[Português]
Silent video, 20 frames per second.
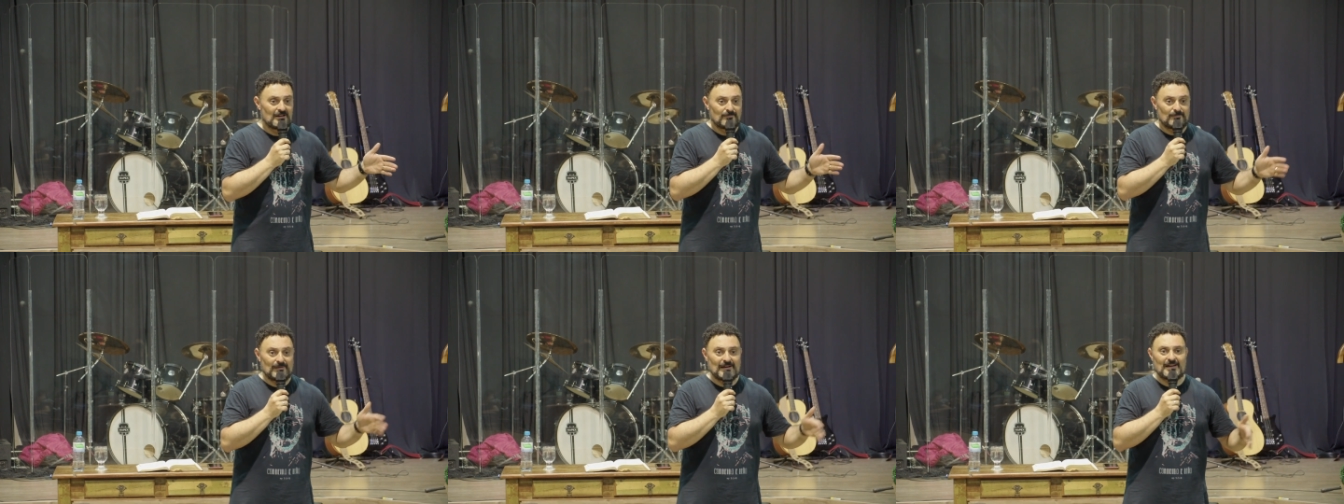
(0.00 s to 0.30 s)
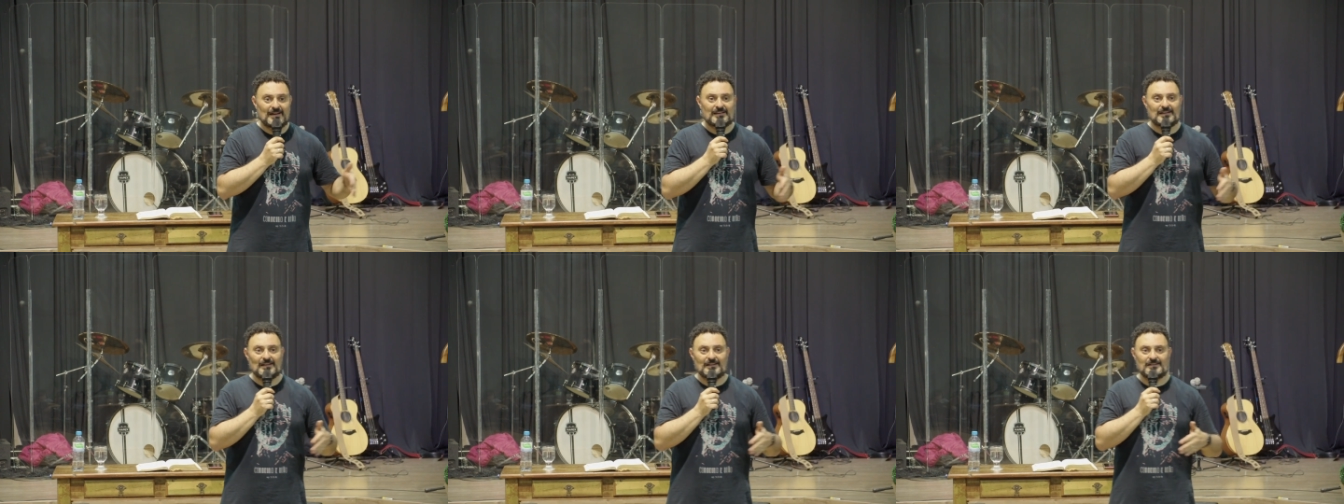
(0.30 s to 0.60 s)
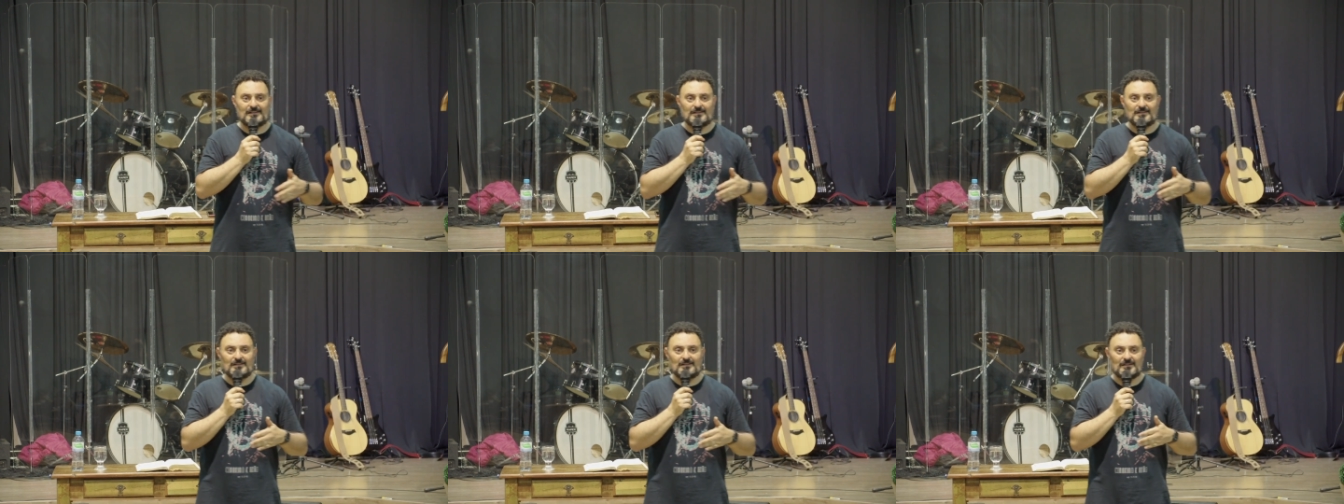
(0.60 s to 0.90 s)
Pai é aquele
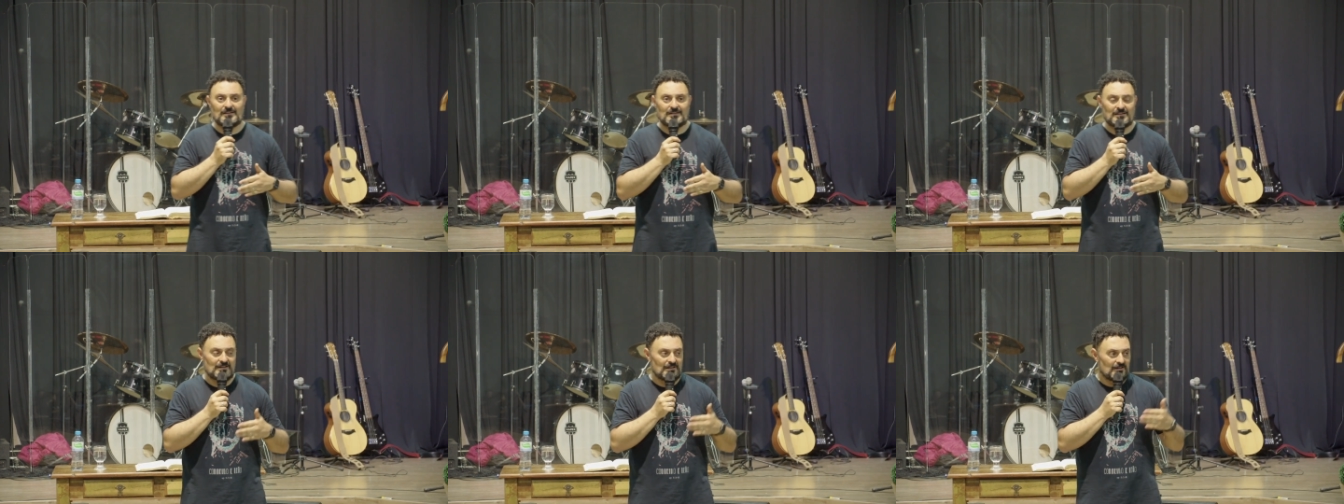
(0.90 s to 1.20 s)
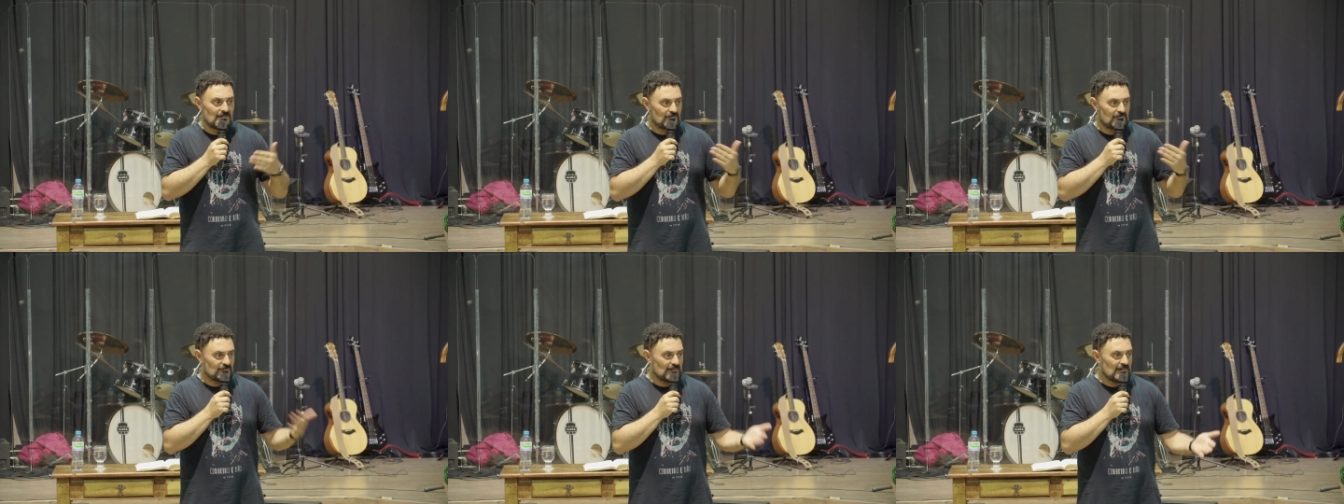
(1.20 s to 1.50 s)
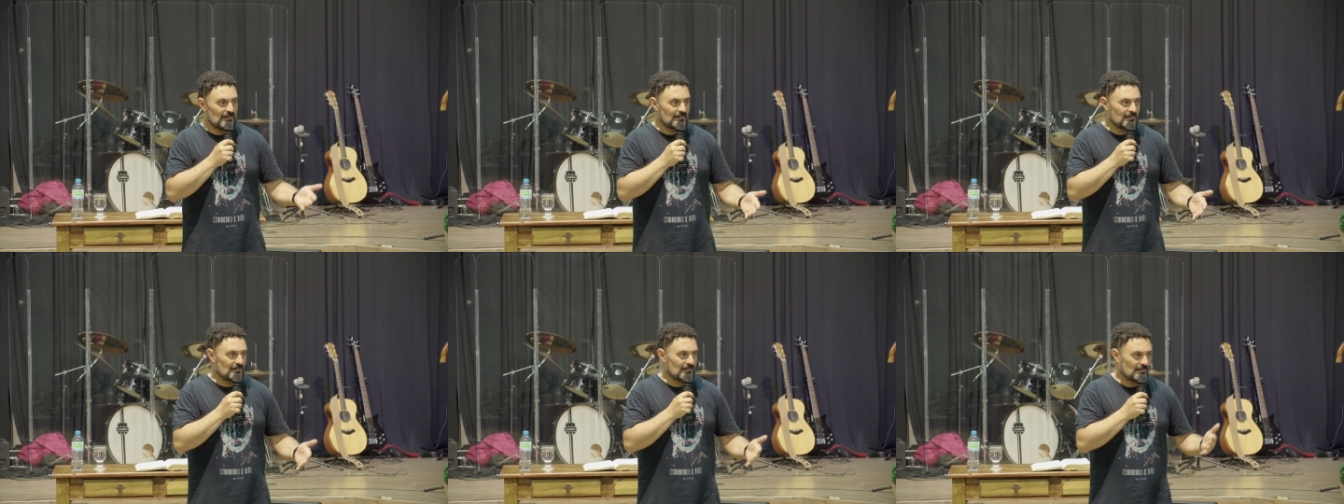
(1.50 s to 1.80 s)
que
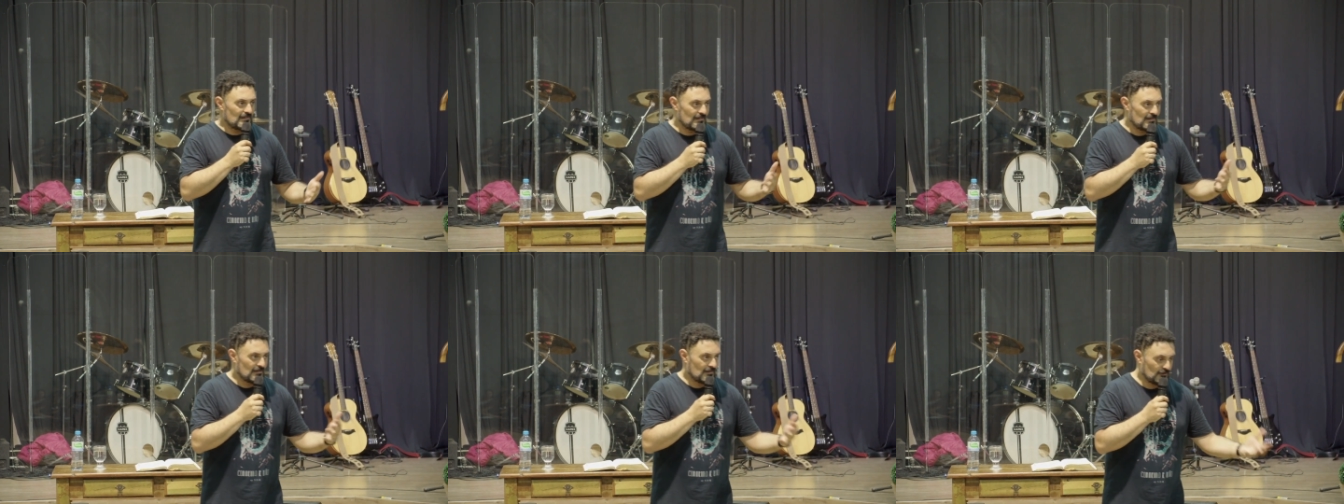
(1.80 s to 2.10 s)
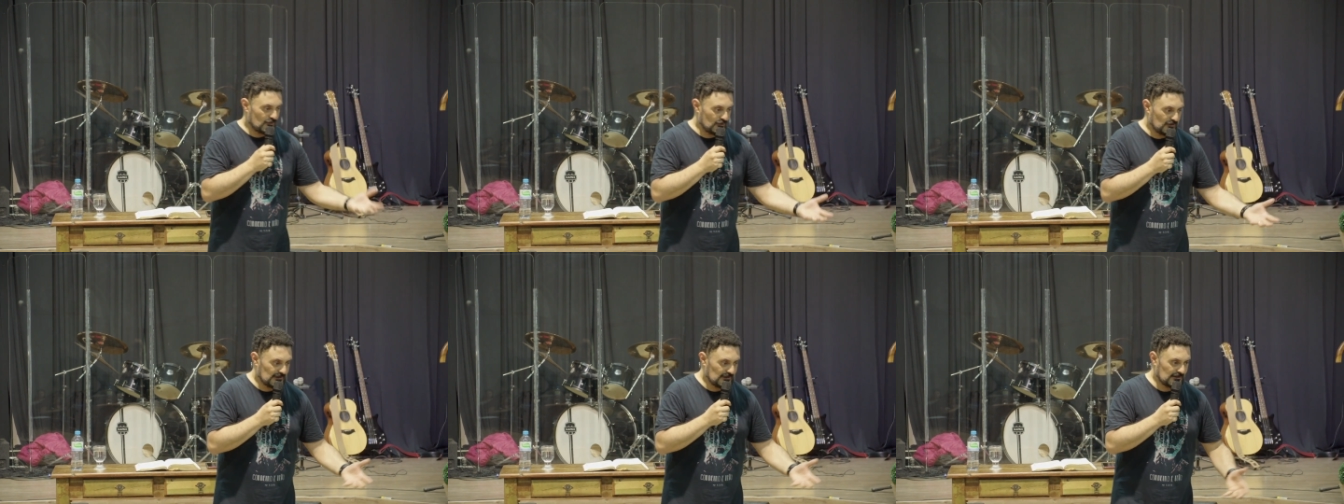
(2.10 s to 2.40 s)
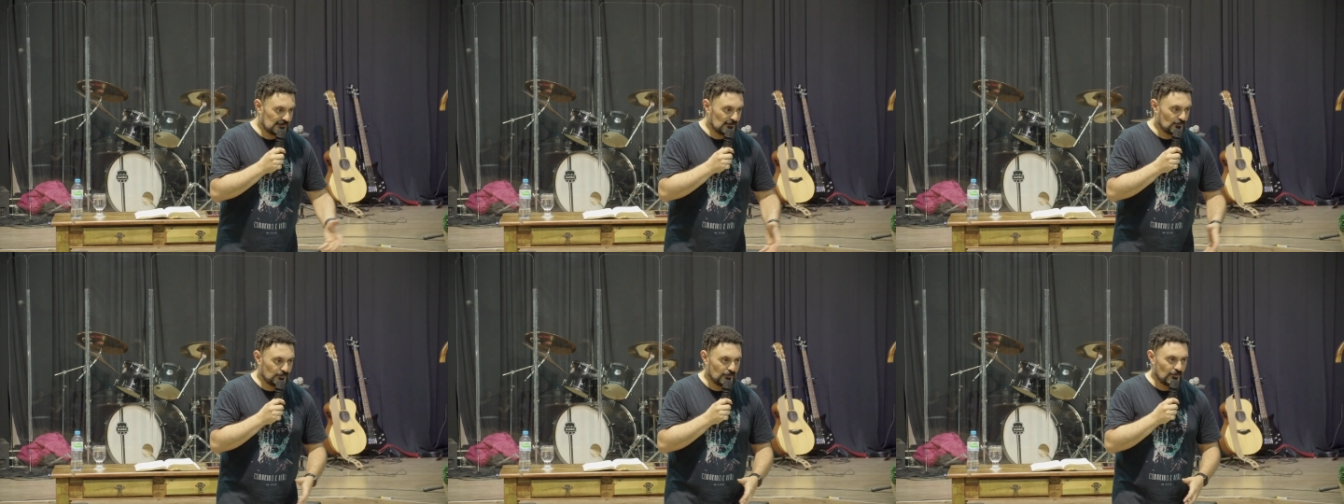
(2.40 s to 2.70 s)
vem, cuida
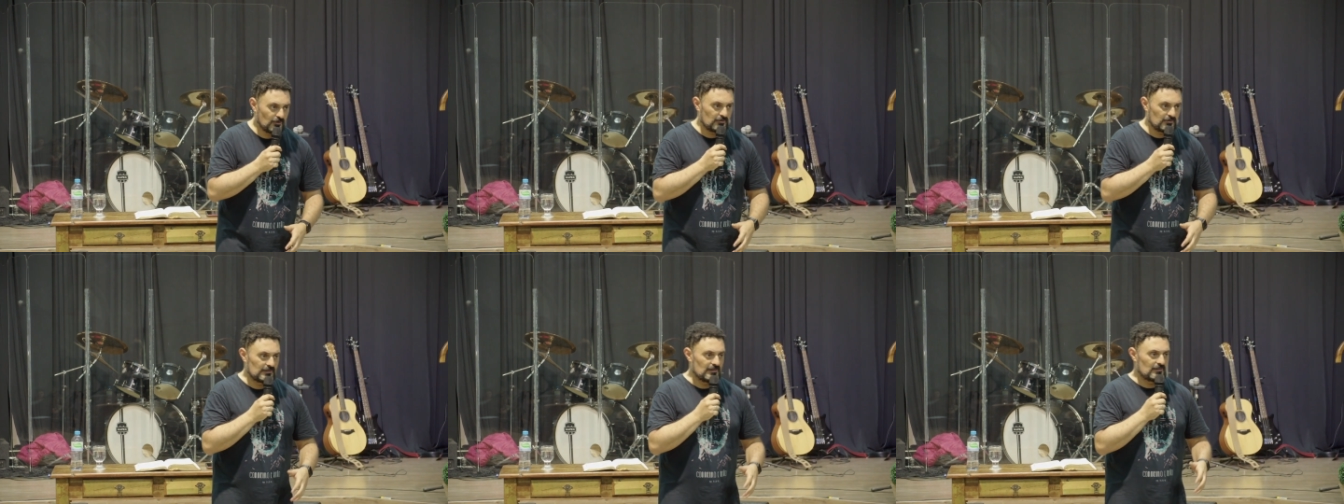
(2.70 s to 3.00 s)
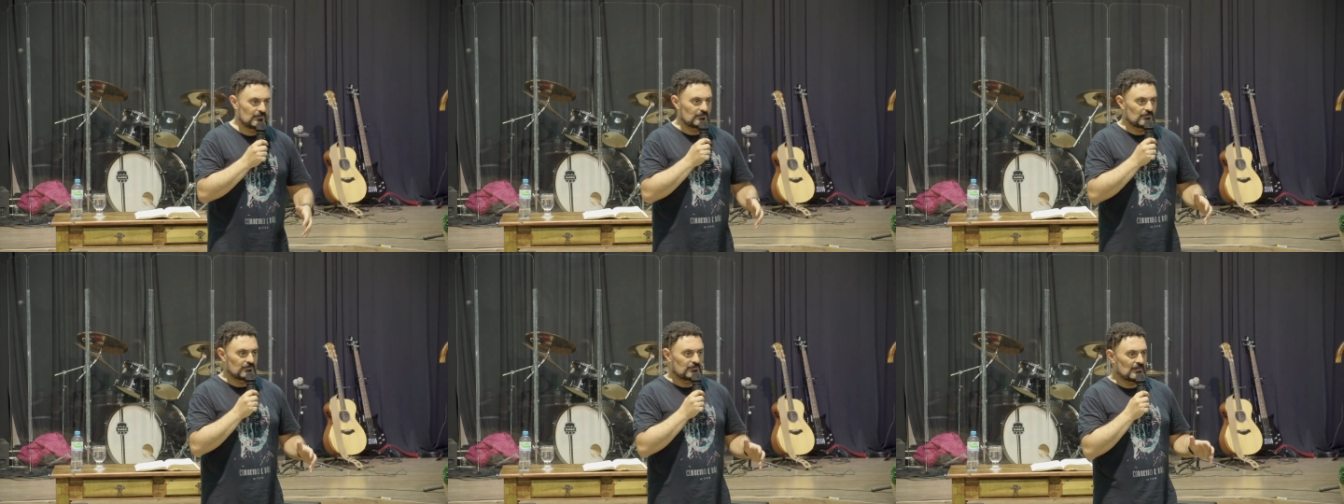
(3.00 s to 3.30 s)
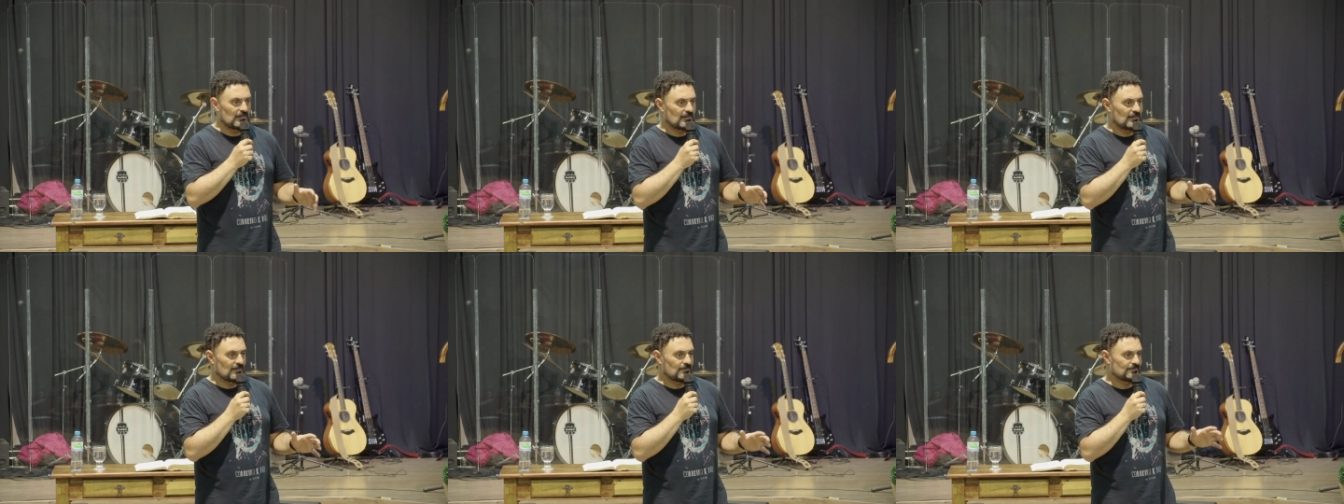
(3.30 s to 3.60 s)
até um pouco, daí quando
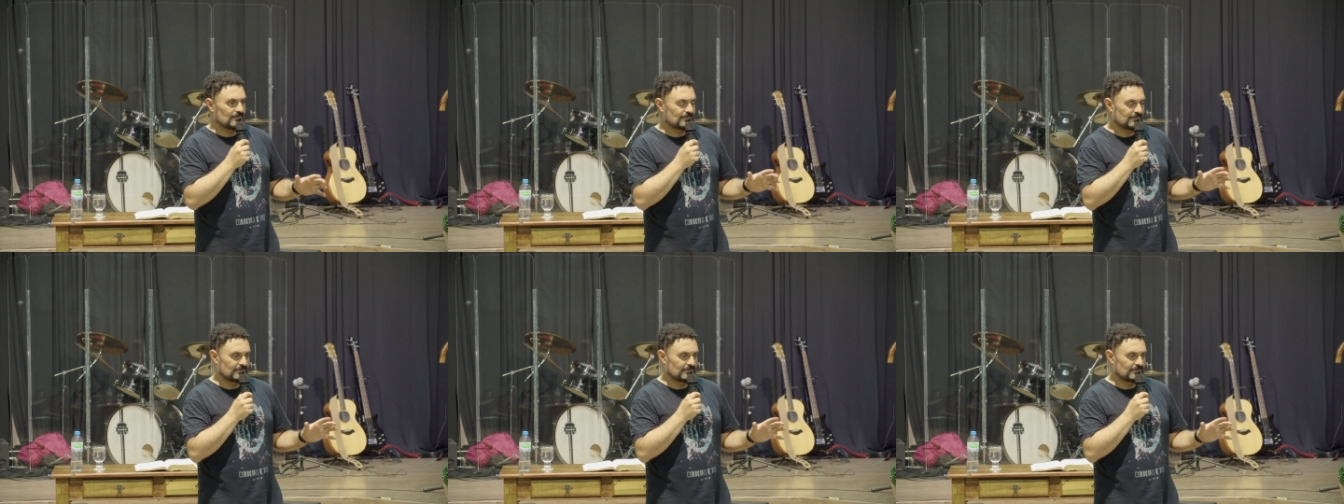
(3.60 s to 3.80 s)
chega